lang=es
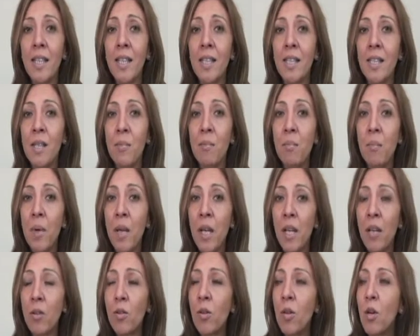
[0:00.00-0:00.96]
de
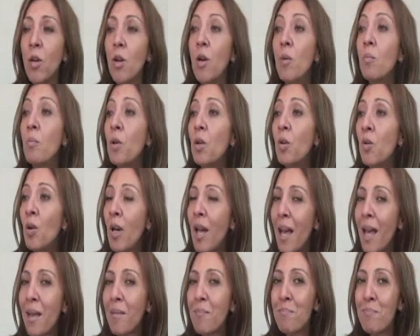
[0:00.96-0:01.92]
desempleo
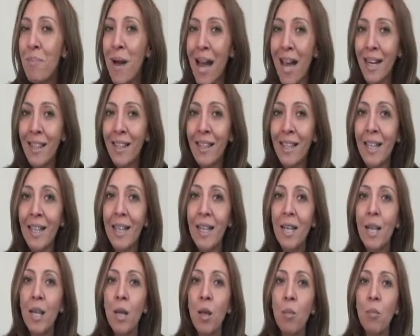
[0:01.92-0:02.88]
provocada en
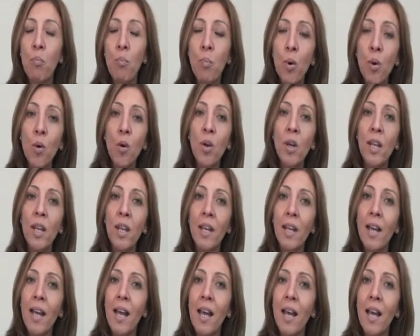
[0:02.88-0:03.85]
parte por
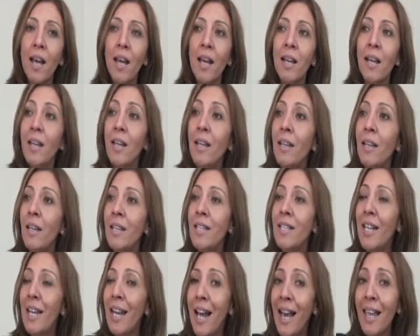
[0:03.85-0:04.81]
la
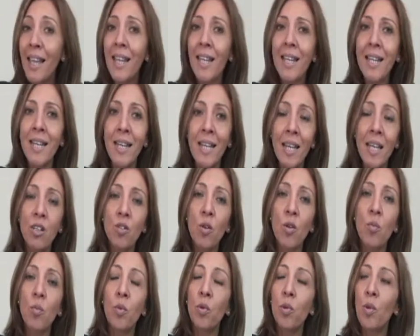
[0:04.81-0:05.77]
eh, llegada, el
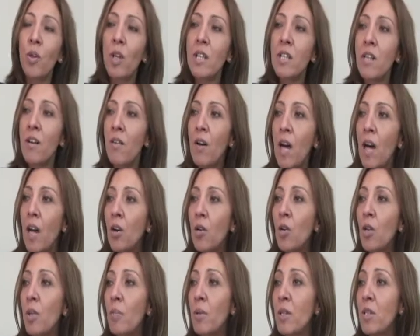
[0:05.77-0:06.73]
ingreso al mundo del
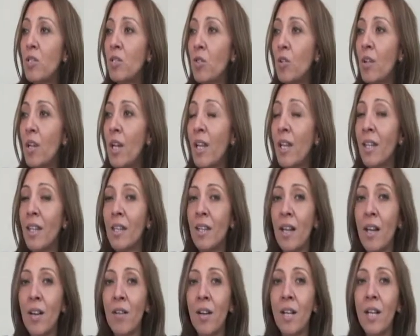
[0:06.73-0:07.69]
trabajo de personas que
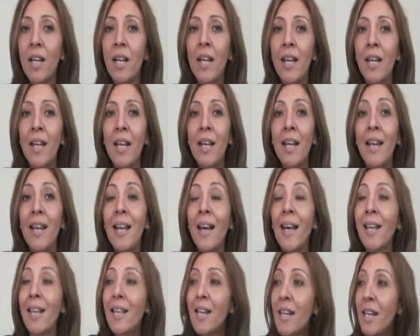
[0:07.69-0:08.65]
estaban
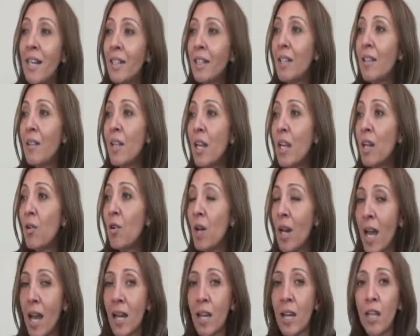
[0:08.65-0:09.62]
en la inactividad
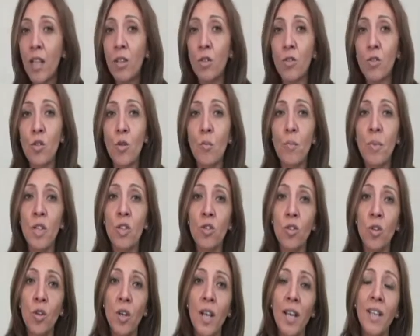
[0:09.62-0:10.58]
laboral. Estos son
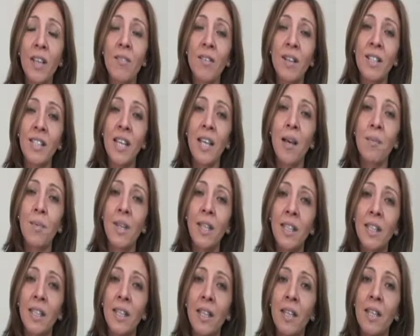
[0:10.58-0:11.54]
personas que
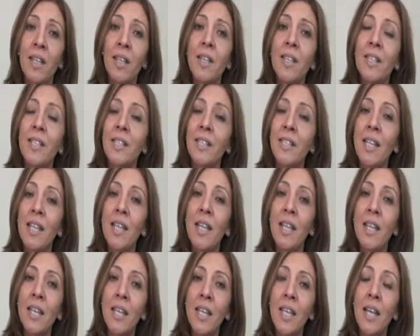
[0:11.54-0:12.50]
básicamente
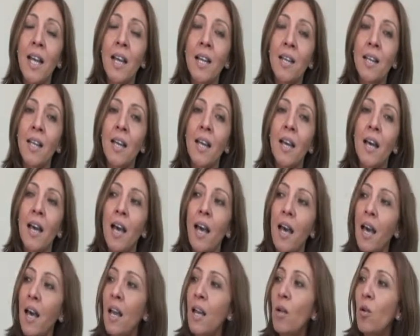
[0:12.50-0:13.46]
se dedican
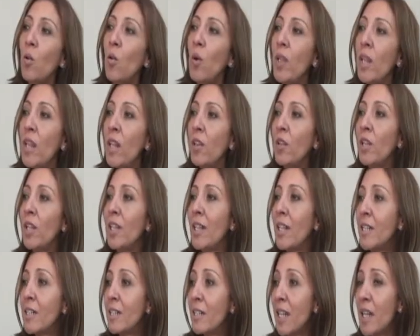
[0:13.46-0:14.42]
al cuidado
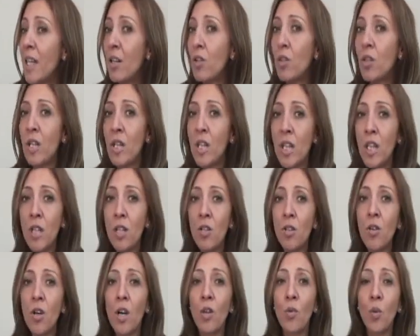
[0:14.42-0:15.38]
de terceros,
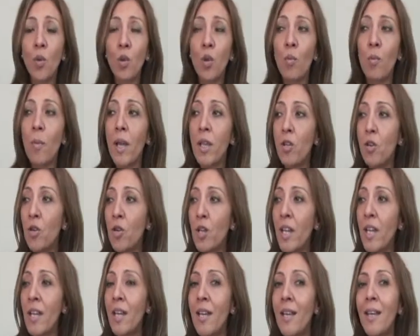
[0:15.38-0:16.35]
niños, adultos
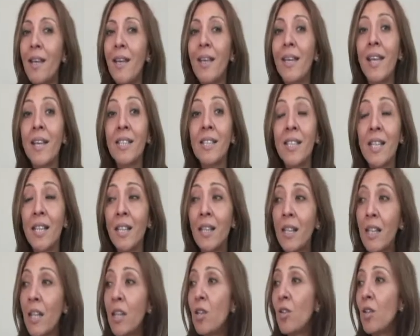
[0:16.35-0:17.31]
mayores, que han
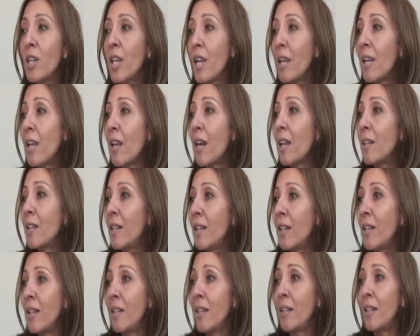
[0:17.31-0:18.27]
sentido, y hay que
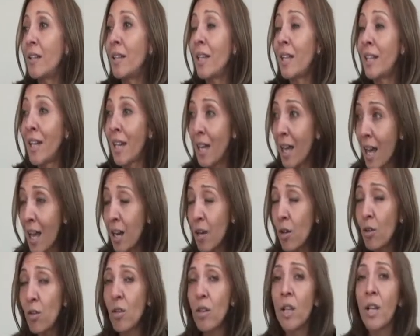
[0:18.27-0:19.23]
eh,
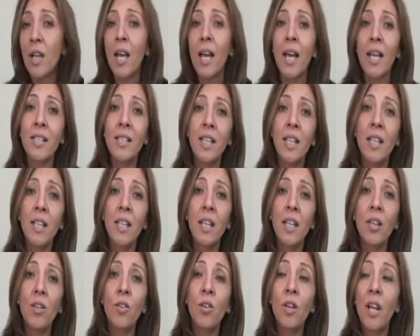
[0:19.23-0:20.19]
destacarlo, han
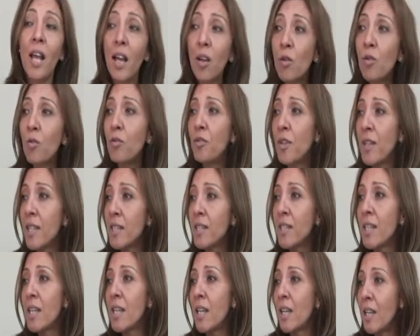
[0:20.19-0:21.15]
sentido la
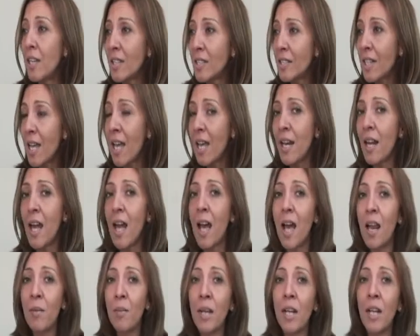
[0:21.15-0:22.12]
confianza de
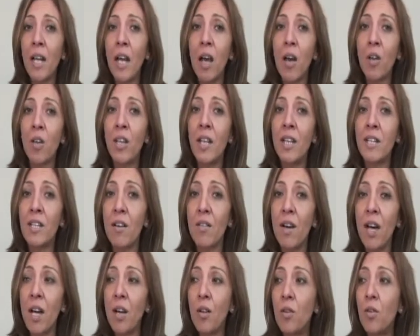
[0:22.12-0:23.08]
ingresar al mercado del
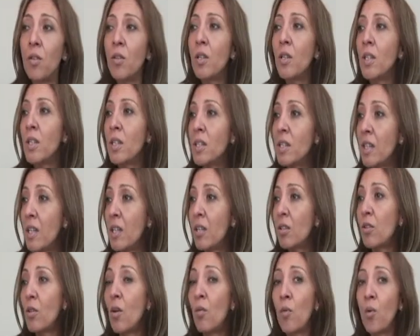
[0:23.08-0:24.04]
trabajo,
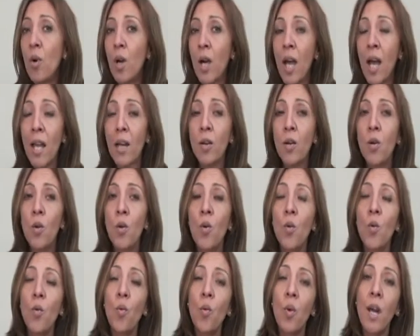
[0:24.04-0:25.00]
¿cierto?, a buscar
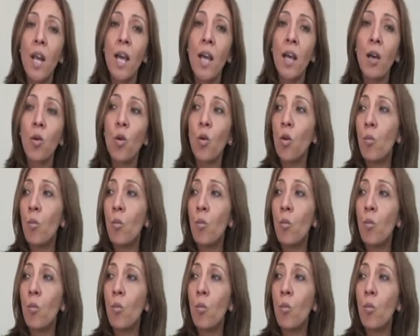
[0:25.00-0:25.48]
una